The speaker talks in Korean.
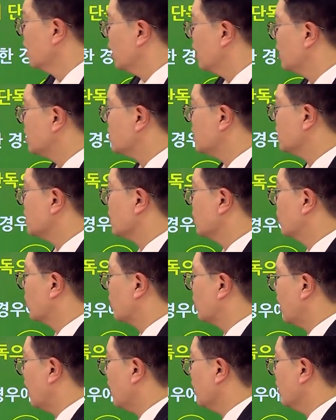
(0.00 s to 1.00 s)
해제
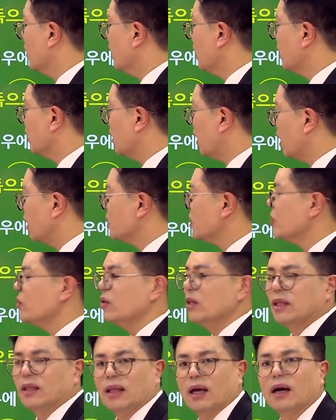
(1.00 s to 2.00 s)
신고를 하여야 한다, 할 수
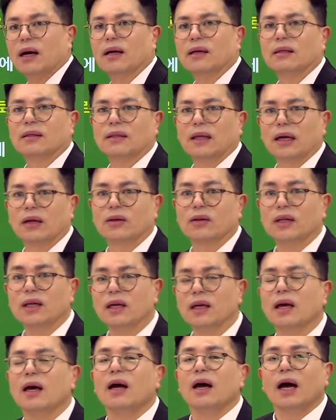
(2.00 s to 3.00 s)
있다.
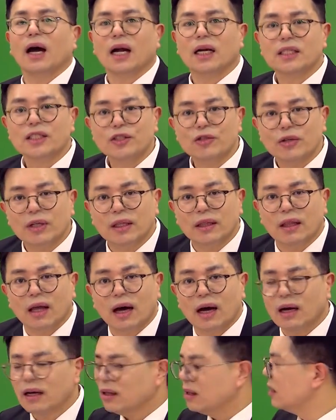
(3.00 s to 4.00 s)
당연히 할 수
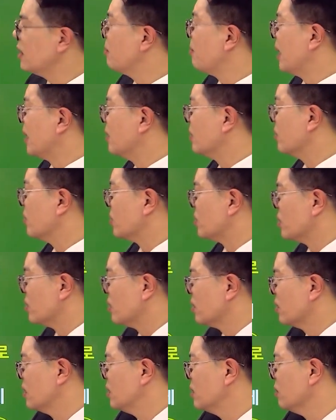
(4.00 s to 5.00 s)
있다. 이게 맞는 거죠.
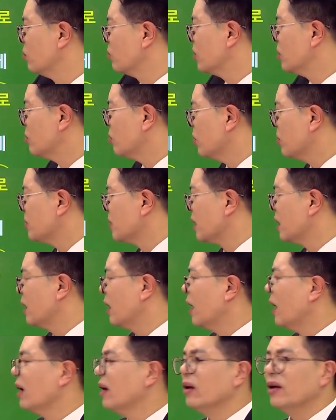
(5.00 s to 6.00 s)
그래서 우리 수업 시간에
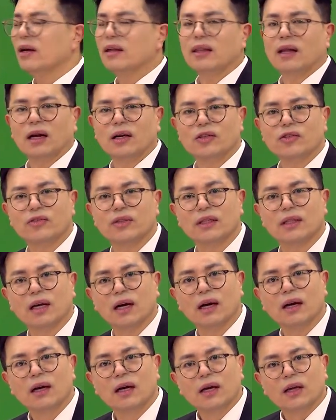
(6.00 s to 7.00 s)
하여야 한다, 할 수
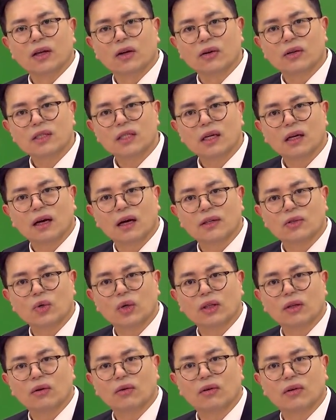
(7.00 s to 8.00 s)
있다 여러 차례
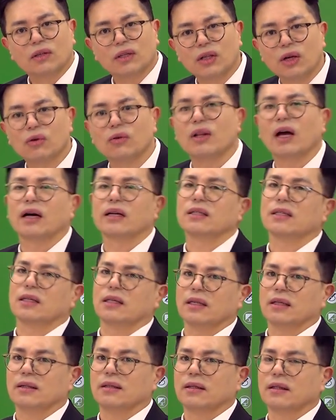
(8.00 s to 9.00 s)
강조했던 거 그대로
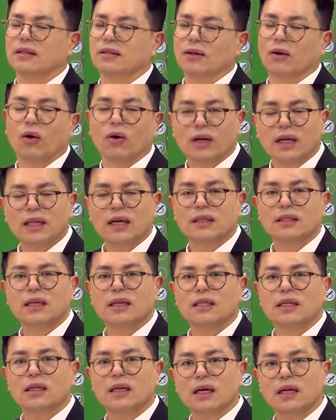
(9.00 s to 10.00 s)
나왔잖아요. 그래서 거래
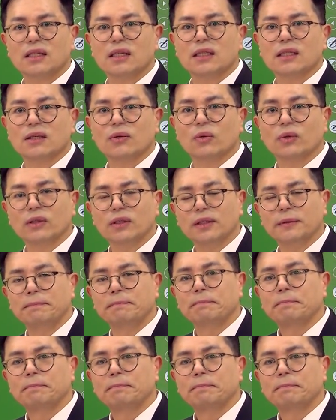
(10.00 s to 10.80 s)
당사자는 해제 신고를